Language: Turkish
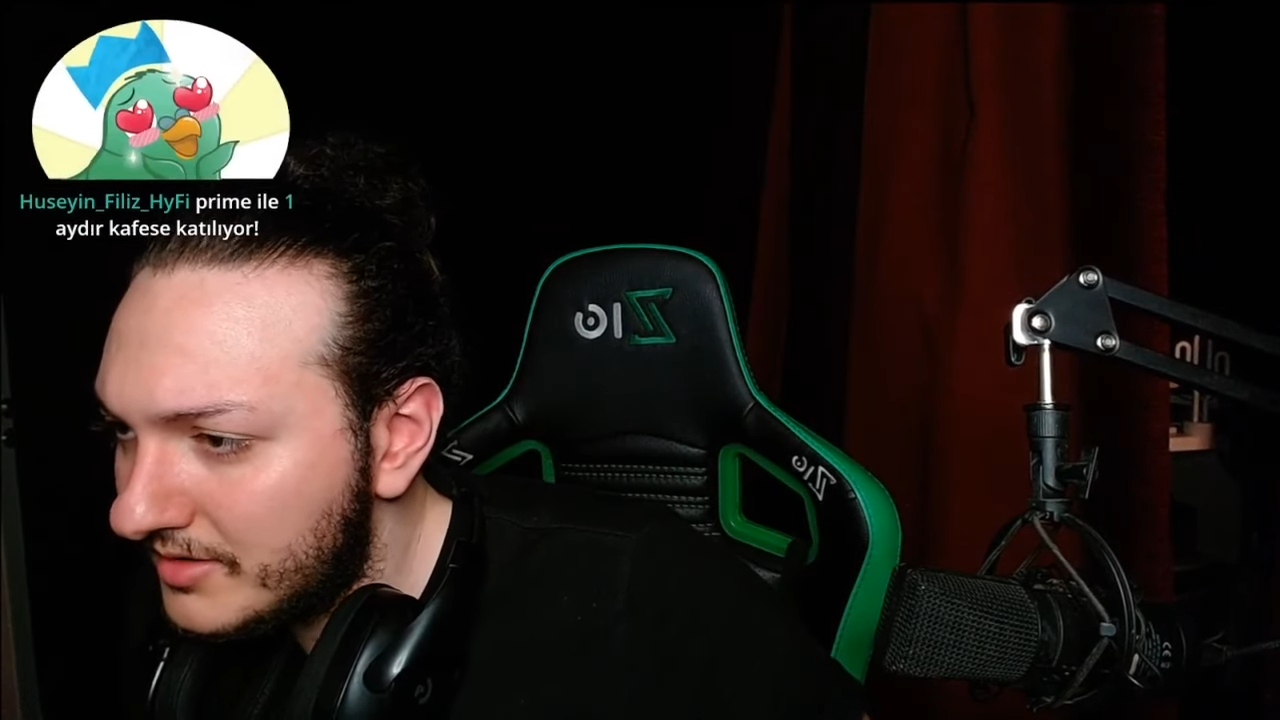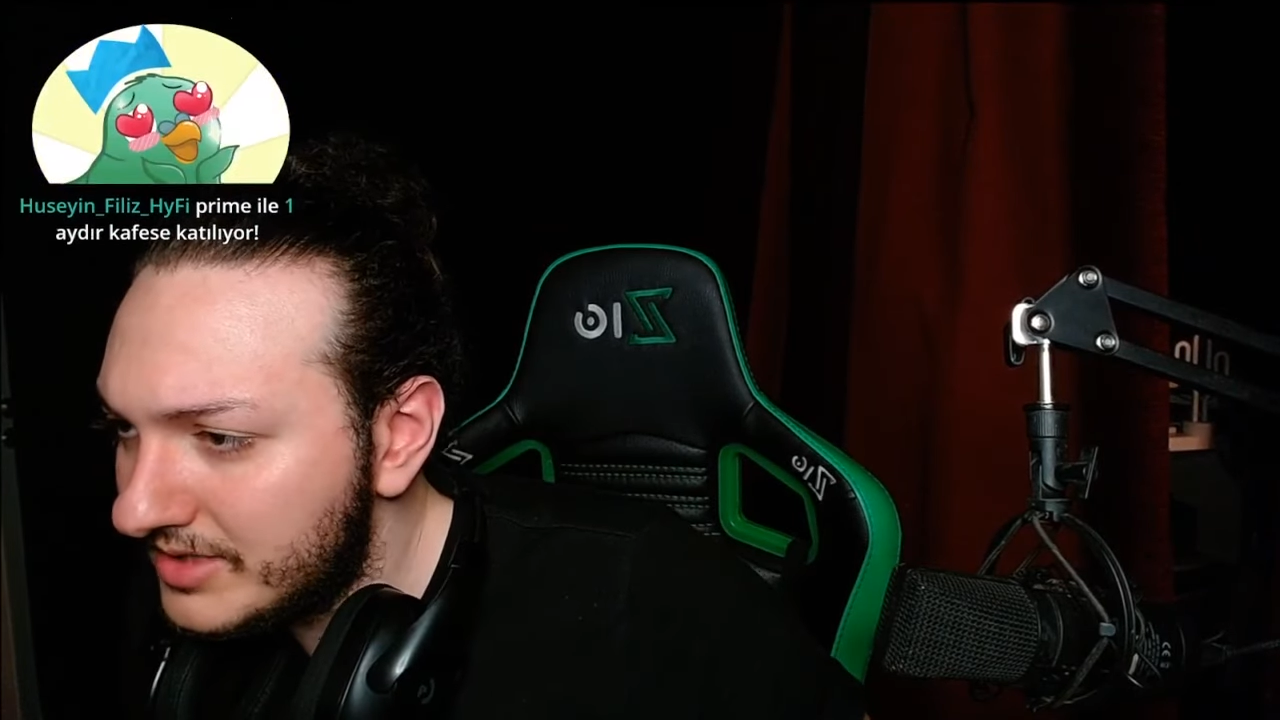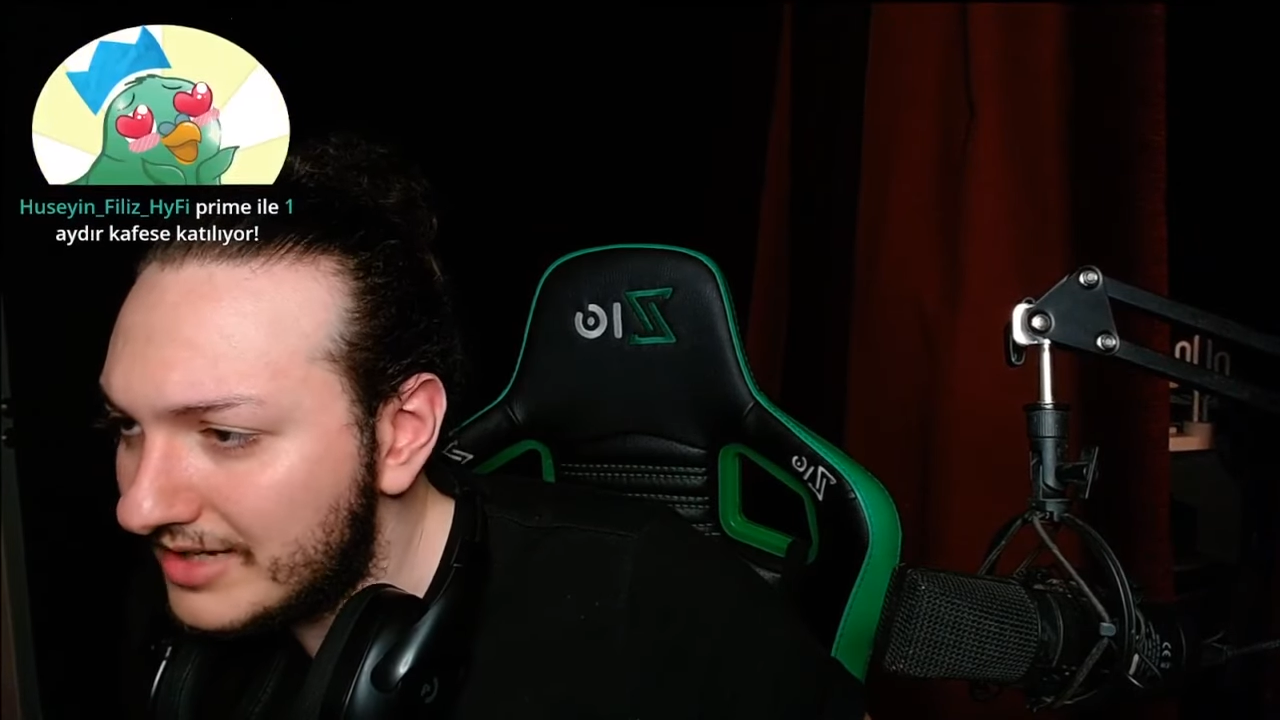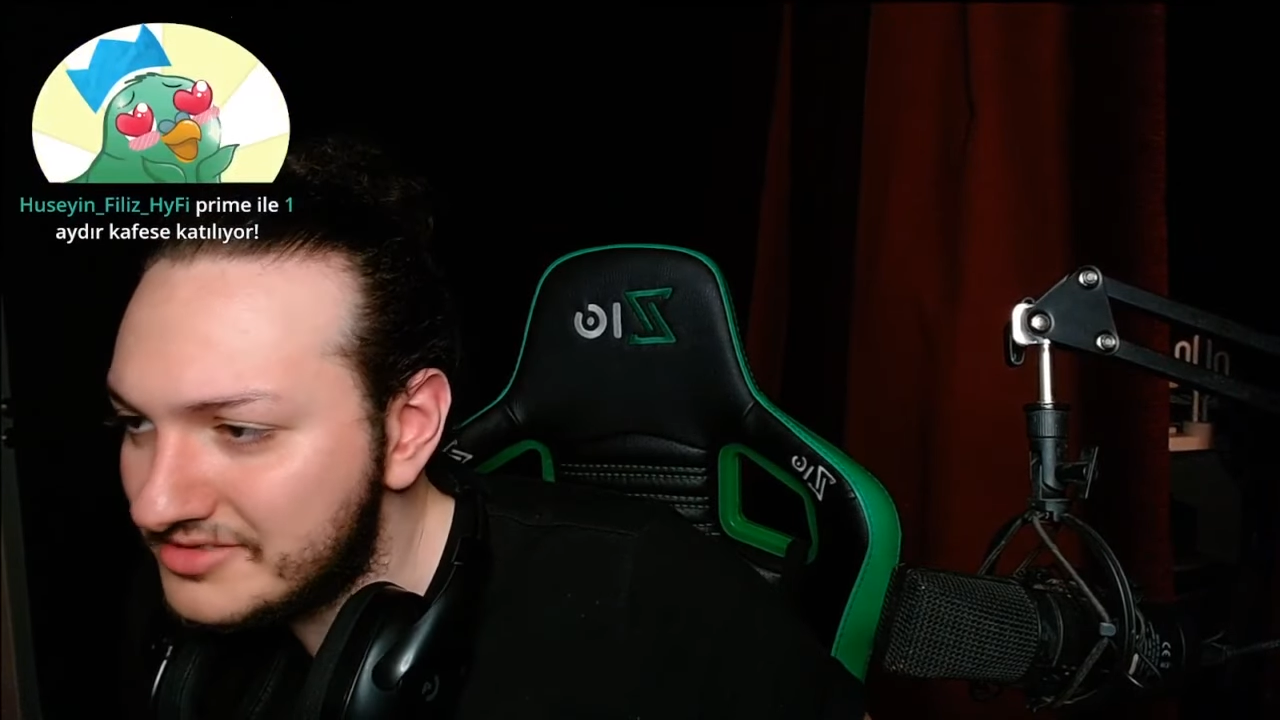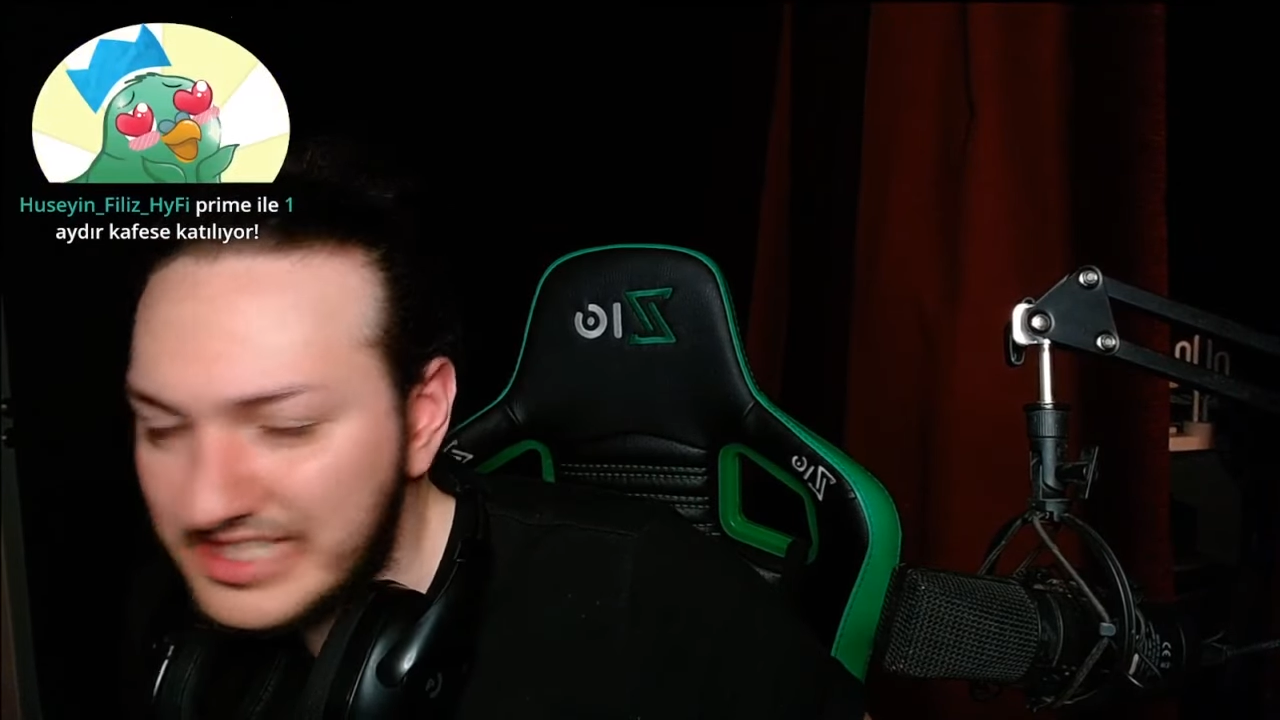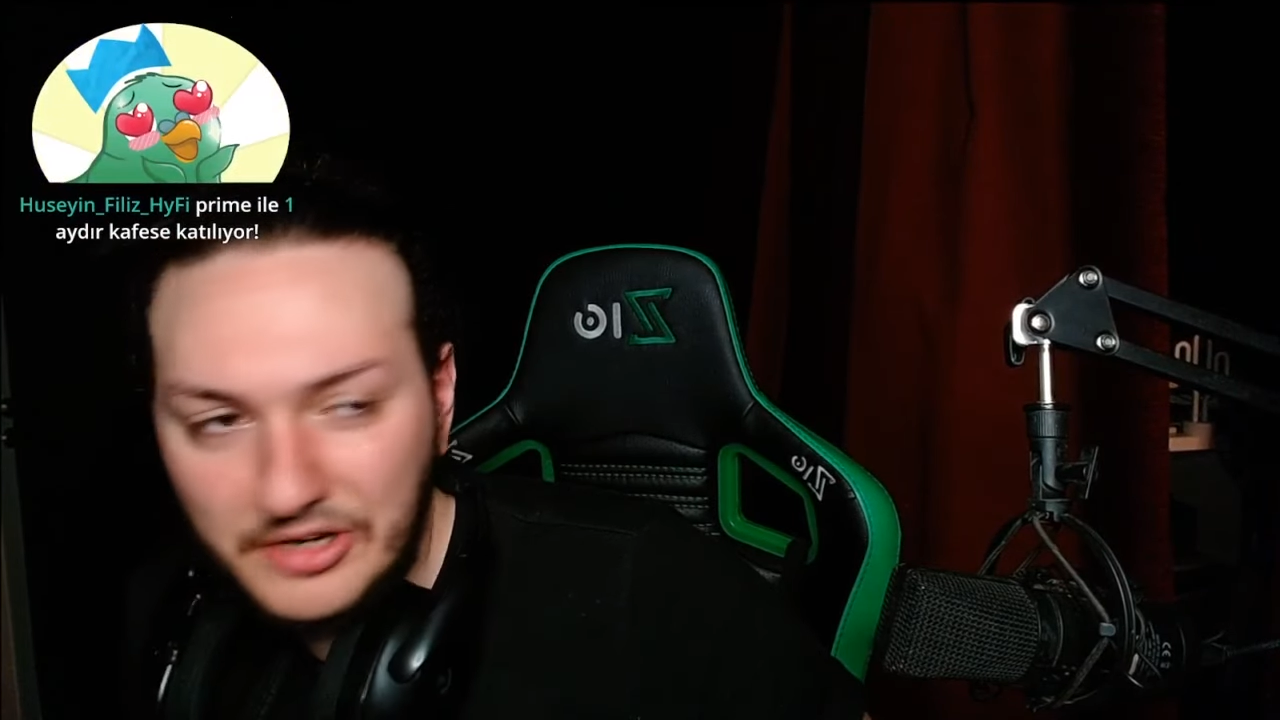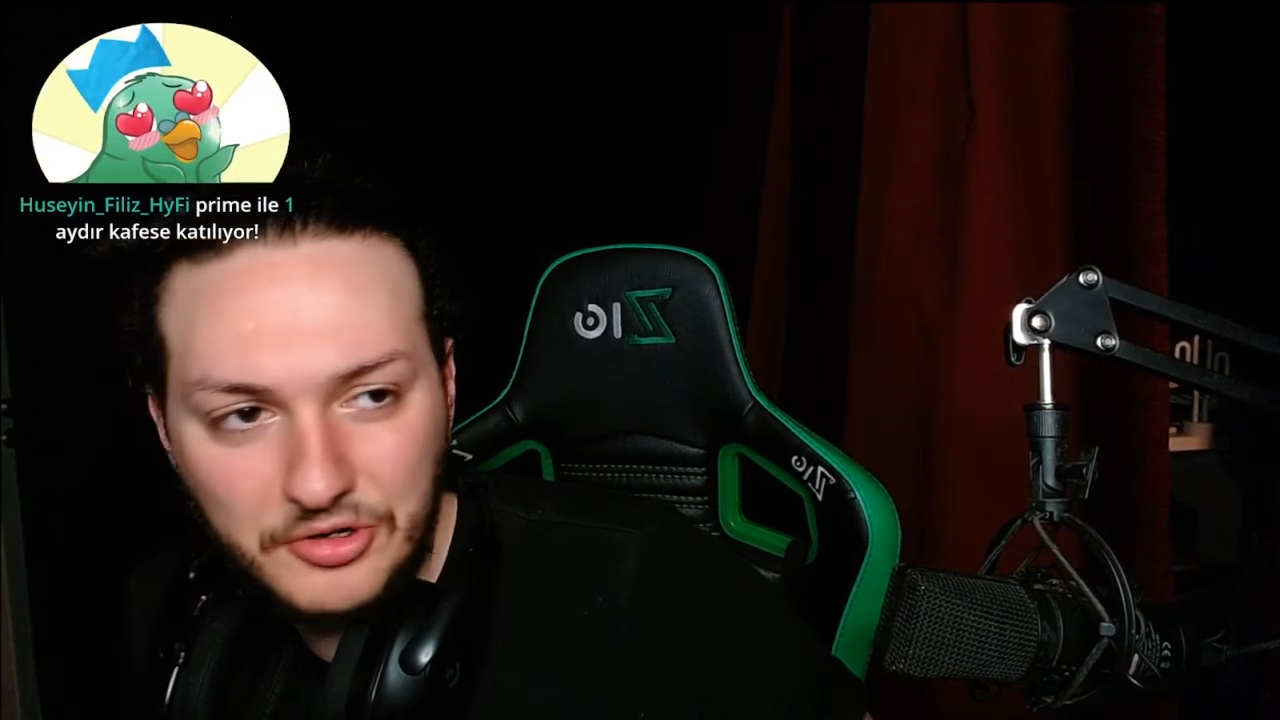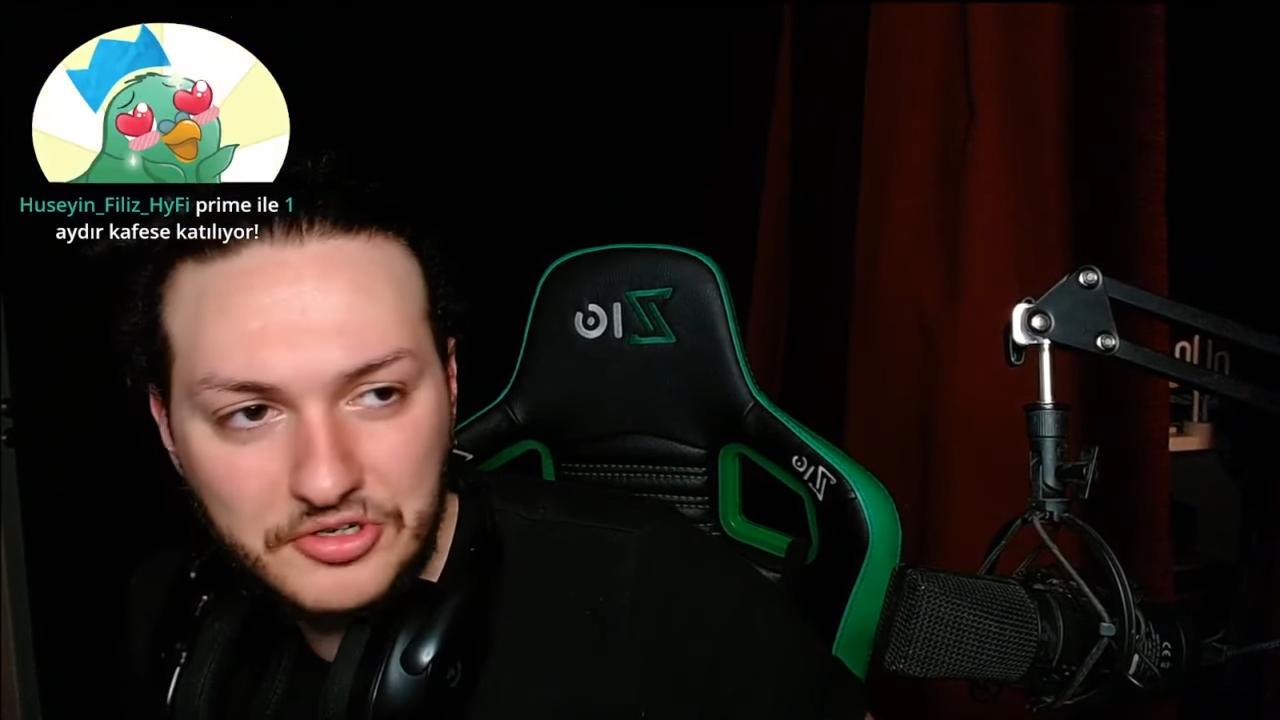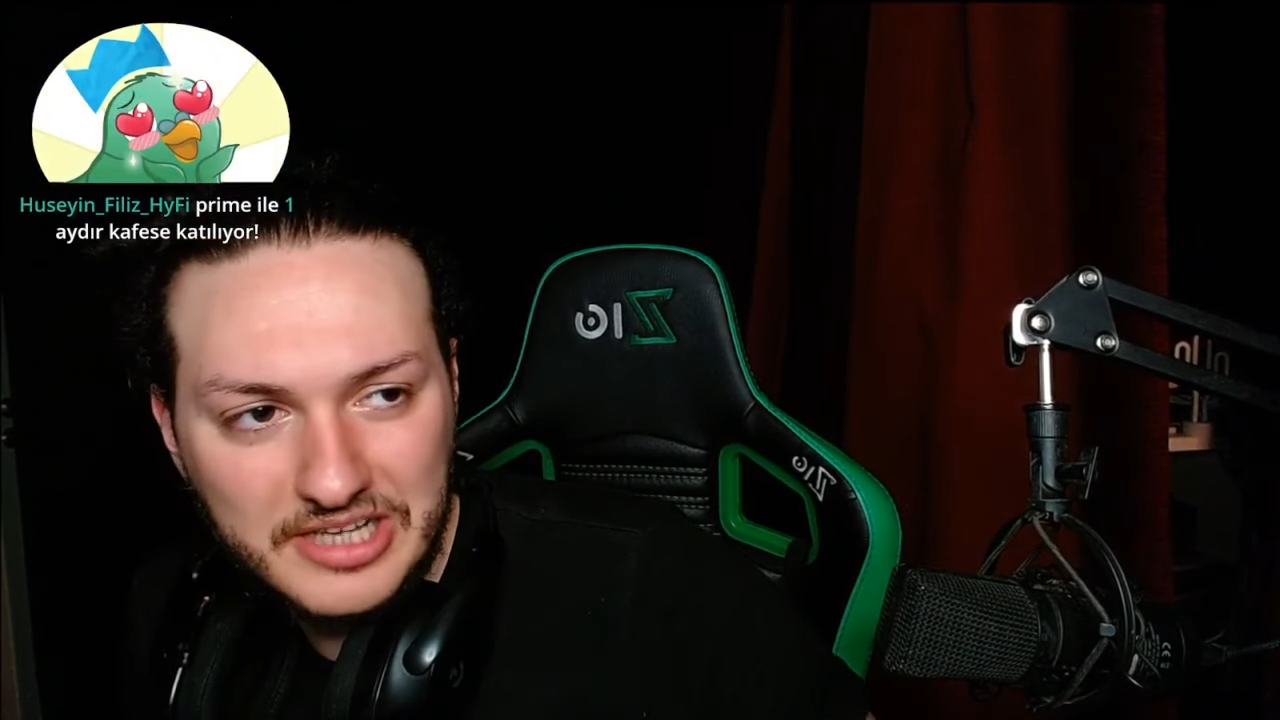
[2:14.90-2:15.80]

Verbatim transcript: Ya sen oyna